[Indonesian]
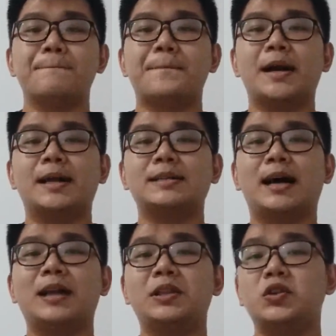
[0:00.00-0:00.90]
pada
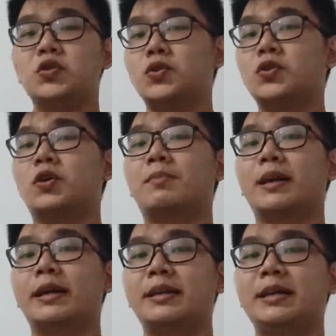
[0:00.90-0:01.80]
saat new
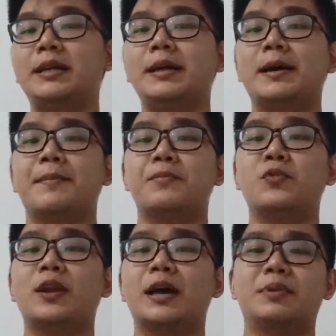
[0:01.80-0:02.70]
normal ini
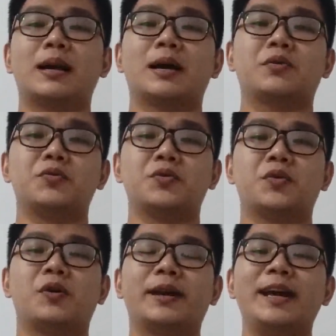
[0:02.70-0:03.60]
mulai berlaku.
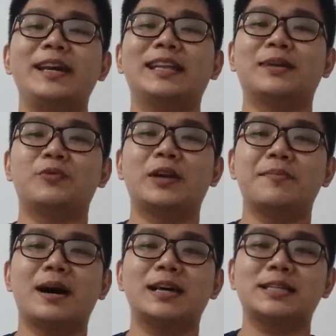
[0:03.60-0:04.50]
Oke, kita mulai
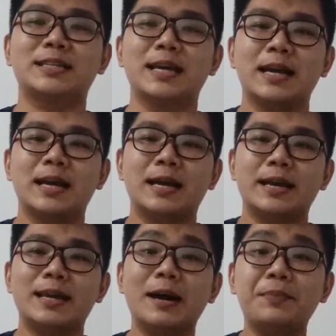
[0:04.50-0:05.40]
bahas.
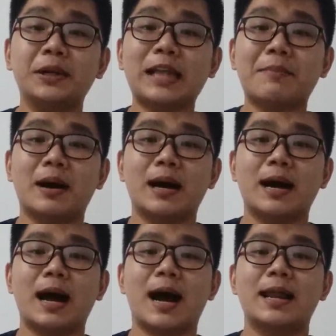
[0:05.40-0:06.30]
Yang pertama
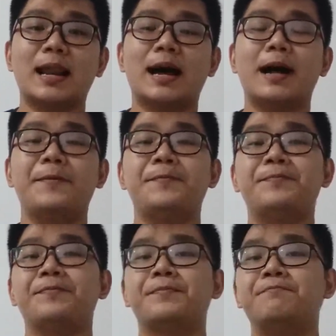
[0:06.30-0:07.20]
adalah
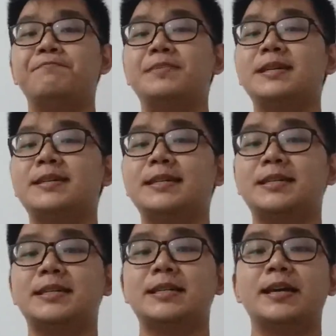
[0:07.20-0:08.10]

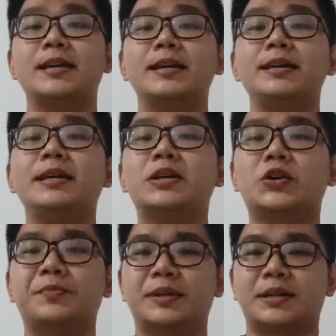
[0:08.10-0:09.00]
bisnis
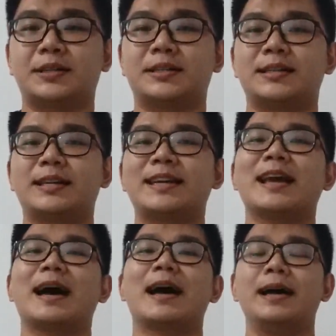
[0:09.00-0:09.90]
e-commerce. Ya,